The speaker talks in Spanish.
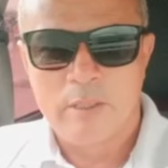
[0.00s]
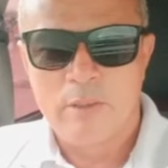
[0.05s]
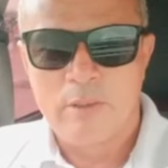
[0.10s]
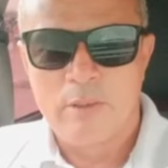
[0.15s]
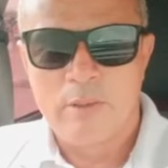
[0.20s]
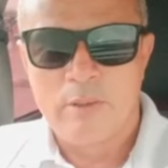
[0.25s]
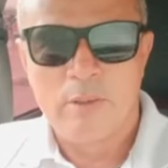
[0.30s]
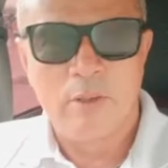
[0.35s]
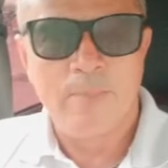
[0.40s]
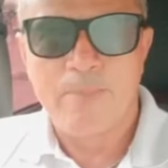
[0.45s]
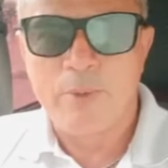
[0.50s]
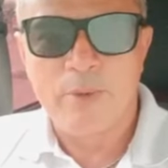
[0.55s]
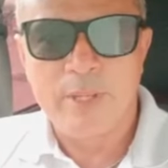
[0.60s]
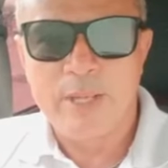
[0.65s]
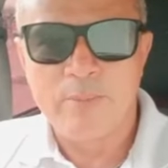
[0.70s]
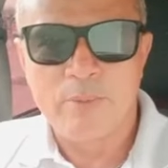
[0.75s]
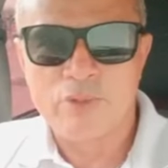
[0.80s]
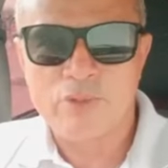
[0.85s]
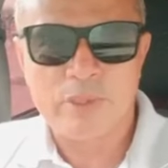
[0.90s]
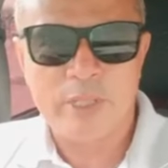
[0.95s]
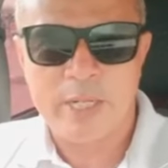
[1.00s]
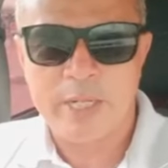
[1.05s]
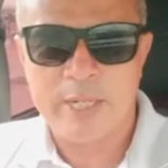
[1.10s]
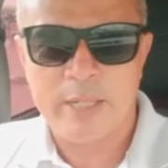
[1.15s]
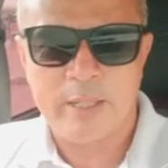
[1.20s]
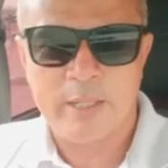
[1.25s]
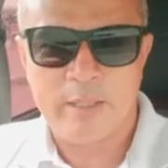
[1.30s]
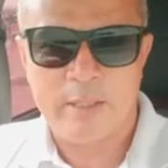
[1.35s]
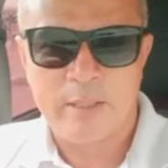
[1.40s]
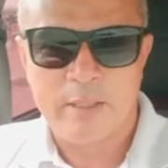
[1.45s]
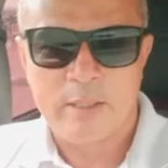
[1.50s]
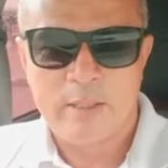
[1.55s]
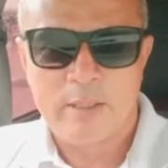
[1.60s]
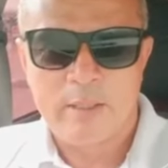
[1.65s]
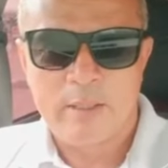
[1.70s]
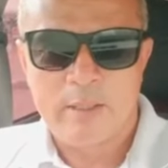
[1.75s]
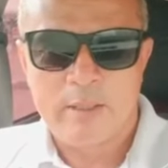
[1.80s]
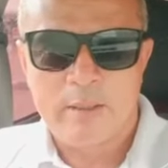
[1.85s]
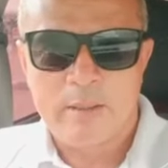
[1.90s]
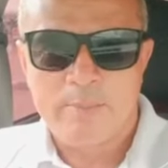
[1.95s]
No podemos ser
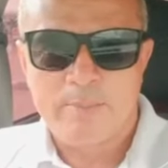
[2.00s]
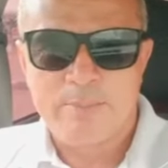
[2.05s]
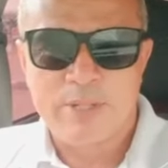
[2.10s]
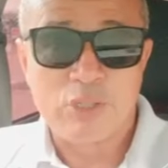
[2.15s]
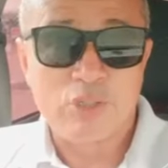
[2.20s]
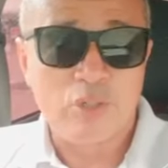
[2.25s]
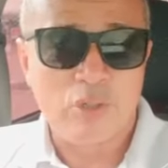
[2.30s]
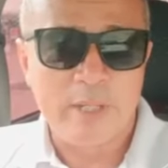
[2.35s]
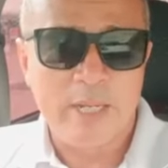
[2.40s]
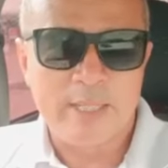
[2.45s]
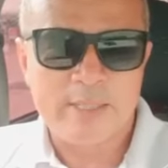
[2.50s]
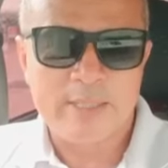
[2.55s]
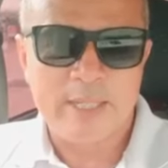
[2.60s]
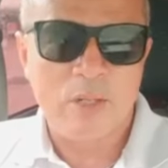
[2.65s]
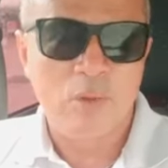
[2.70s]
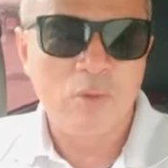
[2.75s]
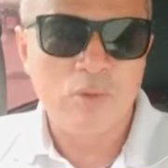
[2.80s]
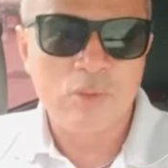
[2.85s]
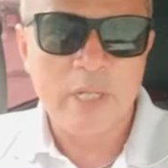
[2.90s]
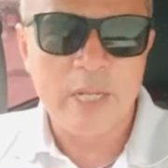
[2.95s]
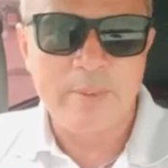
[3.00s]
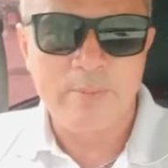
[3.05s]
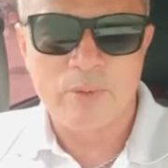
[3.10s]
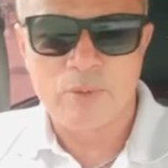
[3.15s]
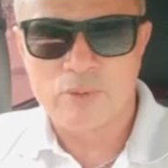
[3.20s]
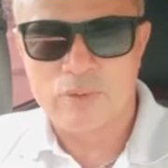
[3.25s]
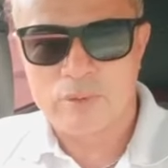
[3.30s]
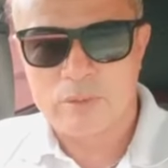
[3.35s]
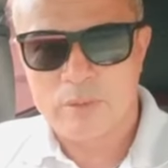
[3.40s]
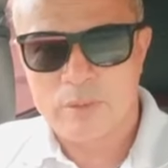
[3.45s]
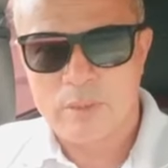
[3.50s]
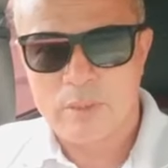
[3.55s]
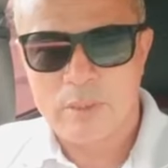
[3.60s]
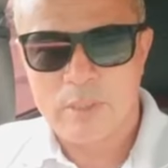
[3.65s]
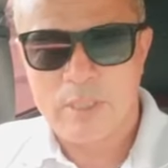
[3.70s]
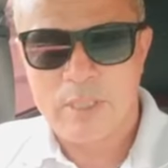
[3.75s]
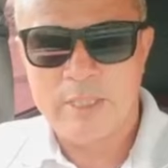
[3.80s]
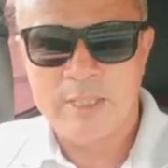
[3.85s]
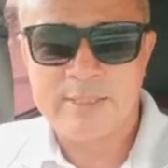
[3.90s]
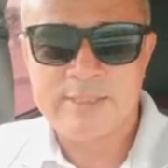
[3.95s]
personas que juzguemos
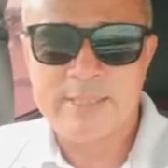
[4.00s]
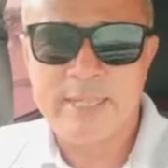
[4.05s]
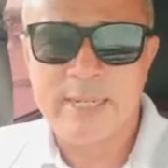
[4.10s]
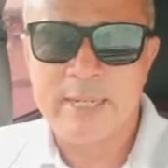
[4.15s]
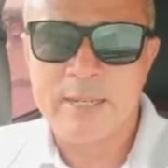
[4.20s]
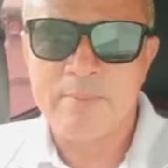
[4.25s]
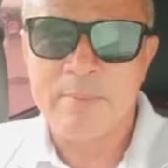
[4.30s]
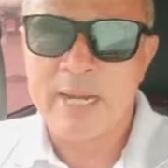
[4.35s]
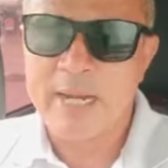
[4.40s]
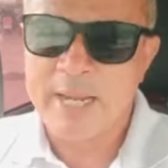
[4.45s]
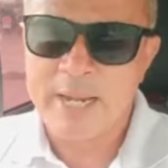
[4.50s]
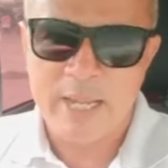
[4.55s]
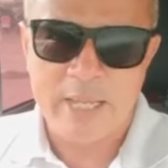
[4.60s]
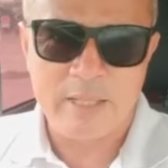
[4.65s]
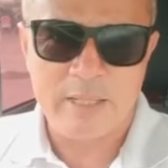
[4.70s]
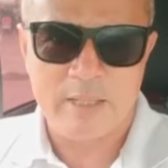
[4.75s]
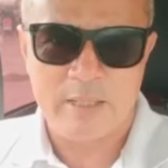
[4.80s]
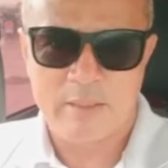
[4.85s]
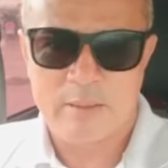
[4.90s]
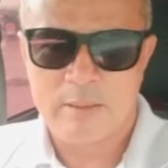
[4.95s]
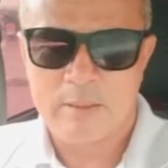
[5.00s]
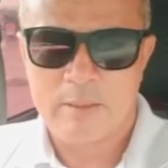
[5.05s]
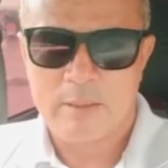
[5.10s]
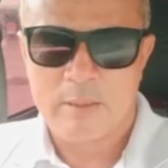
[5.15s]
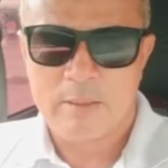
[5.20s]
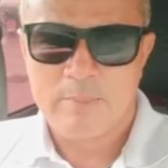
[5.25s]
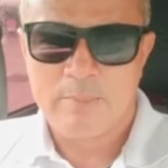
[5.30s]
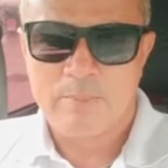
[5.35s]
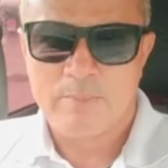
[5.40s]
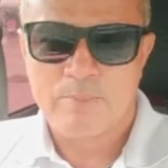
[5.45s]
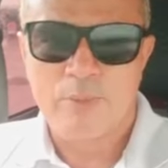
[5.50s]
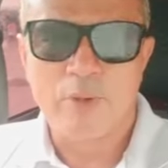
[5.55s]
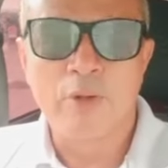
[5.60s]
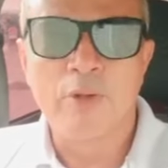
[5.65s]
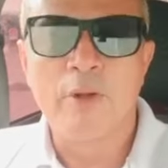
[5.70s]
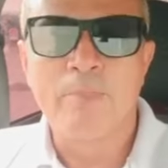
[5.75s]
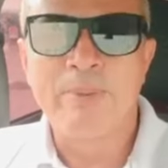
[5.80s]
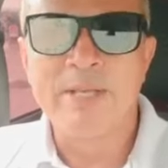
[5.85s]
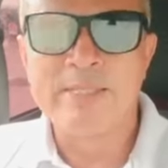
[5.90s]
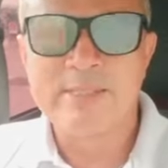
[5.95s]
y desearle mal a nadie por
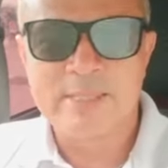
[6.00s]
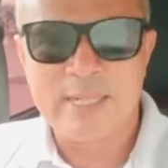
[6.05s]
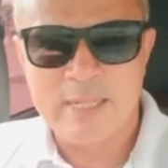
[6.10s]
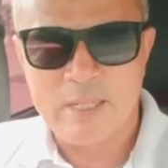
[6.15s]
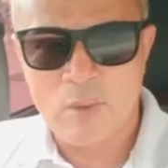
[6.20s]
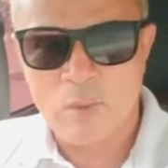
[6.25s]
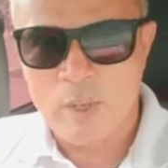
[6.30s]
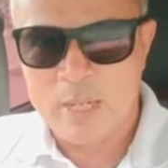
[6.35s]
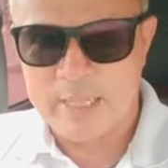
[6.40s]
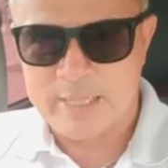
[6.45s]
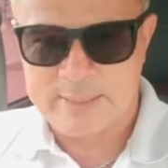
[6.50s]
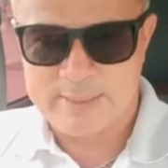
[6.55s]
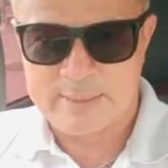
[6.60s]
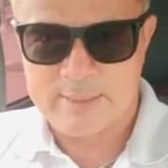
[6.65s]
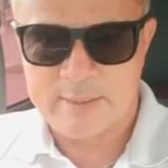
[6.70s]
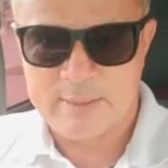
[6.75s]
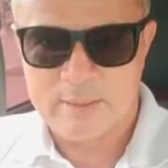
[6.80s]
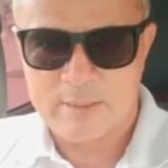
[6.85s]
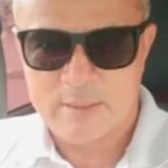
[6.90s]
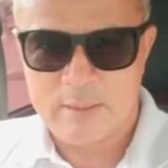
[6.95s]
no pensar iguales.